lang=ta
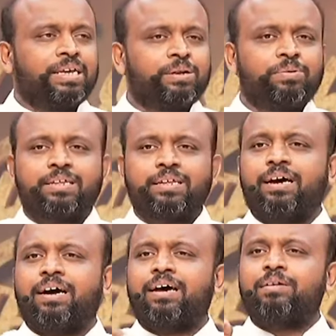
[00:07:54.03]
இருபத்தி
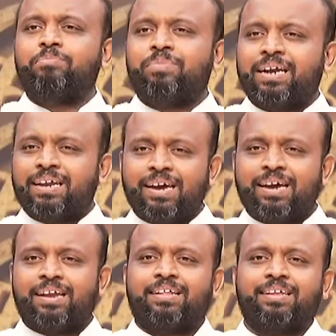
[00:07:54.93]
நாலு மணி
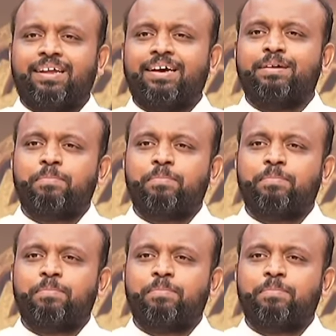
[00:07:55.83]
நேரத்தில்